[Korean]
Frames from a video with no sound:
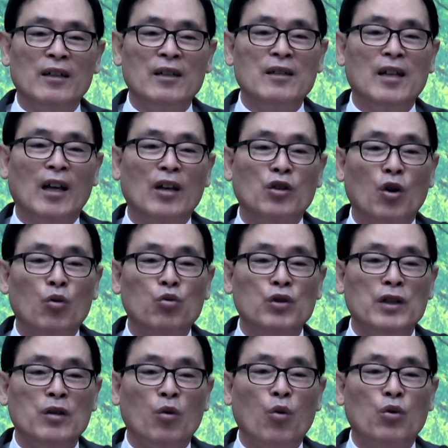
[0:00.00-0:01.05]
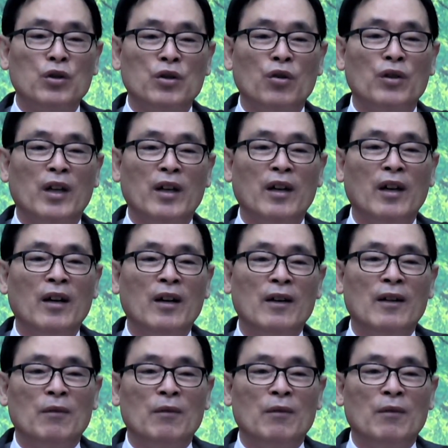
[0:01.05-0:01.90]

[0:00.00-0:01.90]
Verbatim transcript: 인생의 겨울이 오기 전에